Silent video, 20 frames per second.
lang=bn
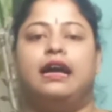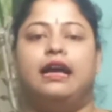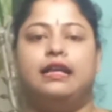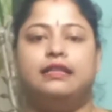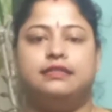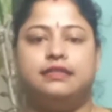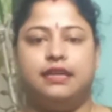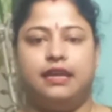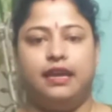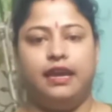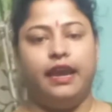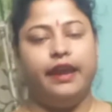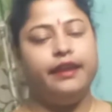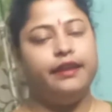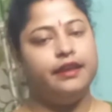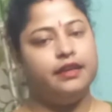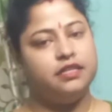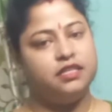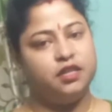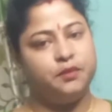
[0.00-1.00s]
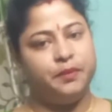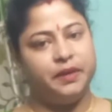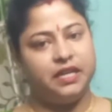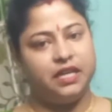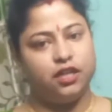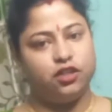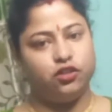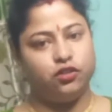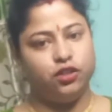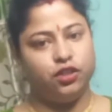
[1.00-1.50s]
আজকে এই
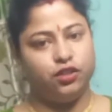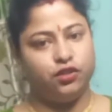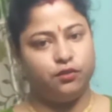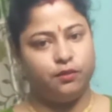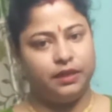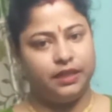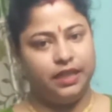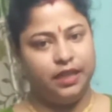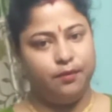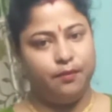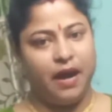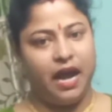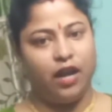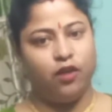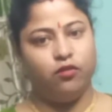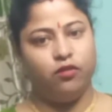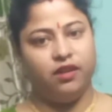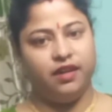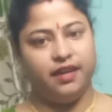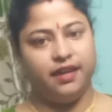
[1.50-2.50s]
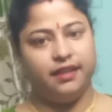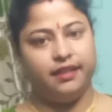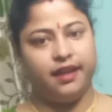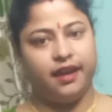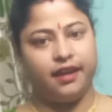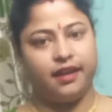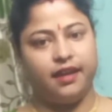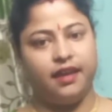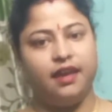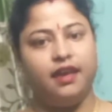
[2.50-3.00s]
রেসিপিটা যদি তোমাদের ভালো লেগে
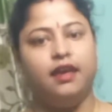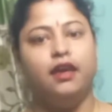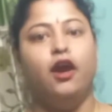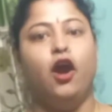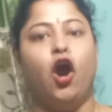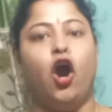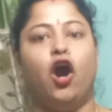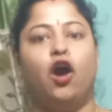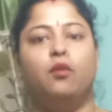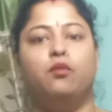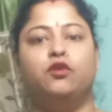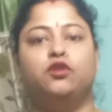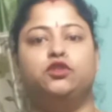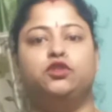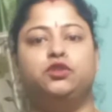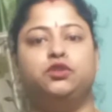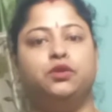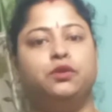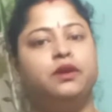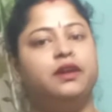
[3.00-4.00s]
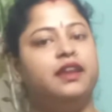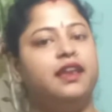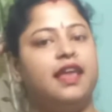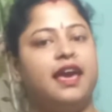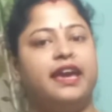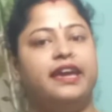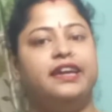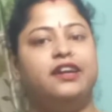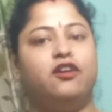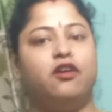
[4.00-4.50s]
থাকে অবশ্যই
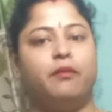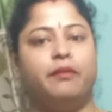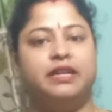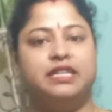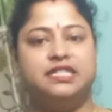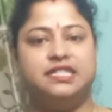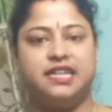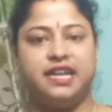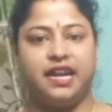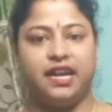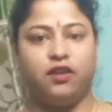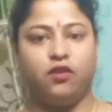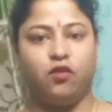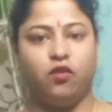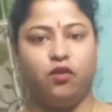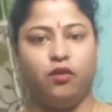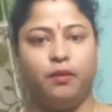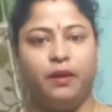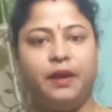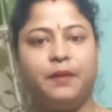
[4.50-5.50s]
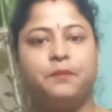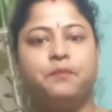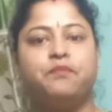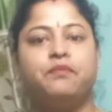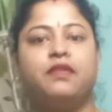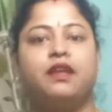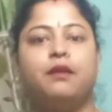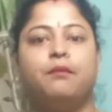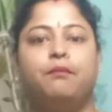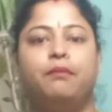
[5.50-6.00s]
লাইক কমেন্ট শেয়ার করবে
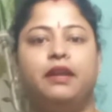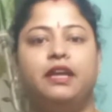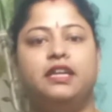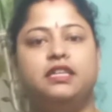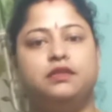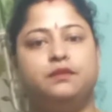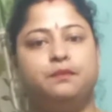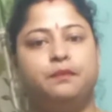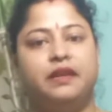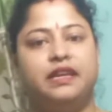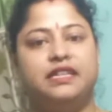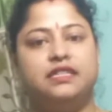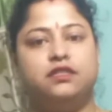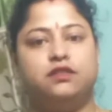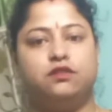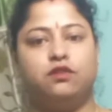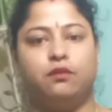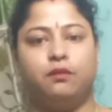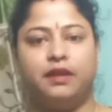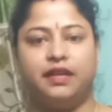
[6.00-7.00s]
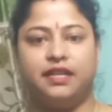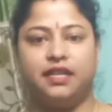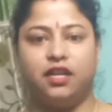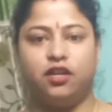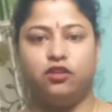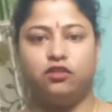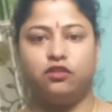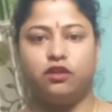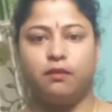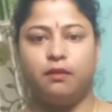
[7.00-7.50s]
প্লিজ প্লিজ তোমরা যেন
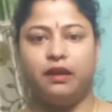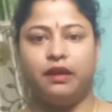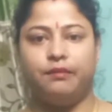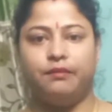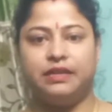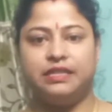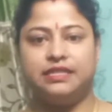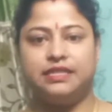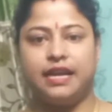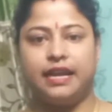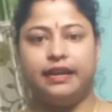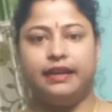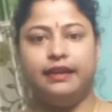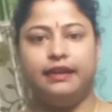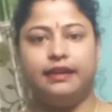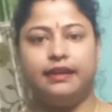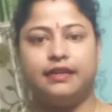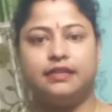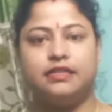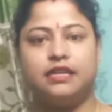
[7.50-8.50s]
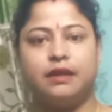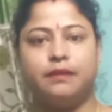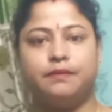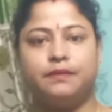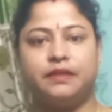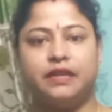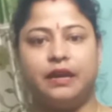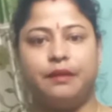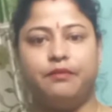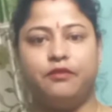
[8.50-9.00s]
সবাই আমার চ্যানেলটিকে
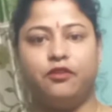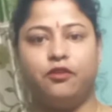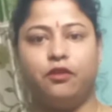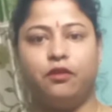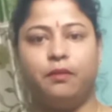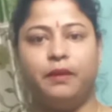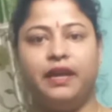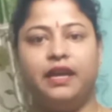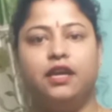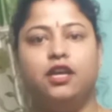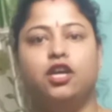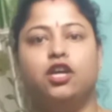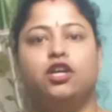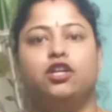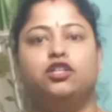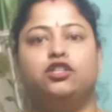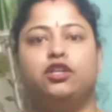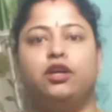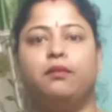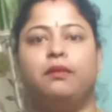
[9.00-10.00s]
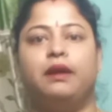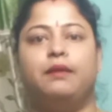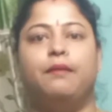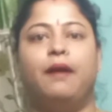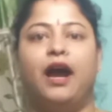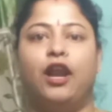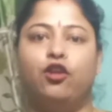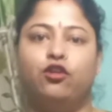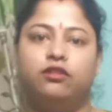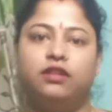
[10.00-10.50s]
সাবস্ক্রাইব করবে সবাই
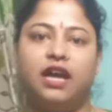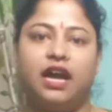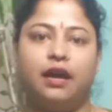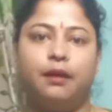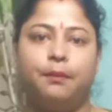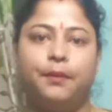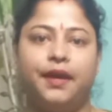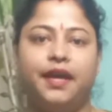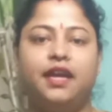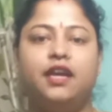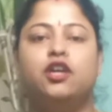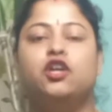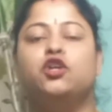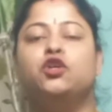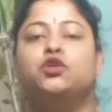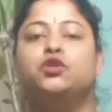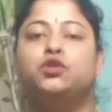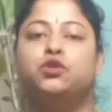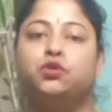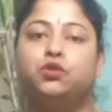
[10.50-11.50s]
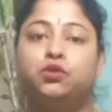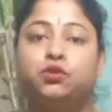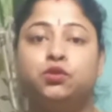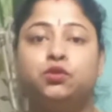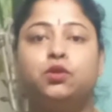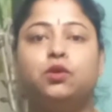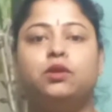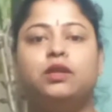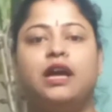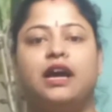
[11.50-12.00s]
ভালো থাকবে
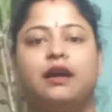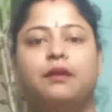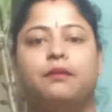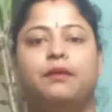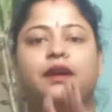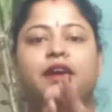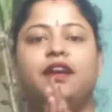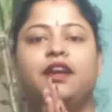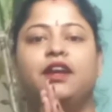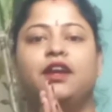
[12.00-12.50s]
সুস্থ থাকবে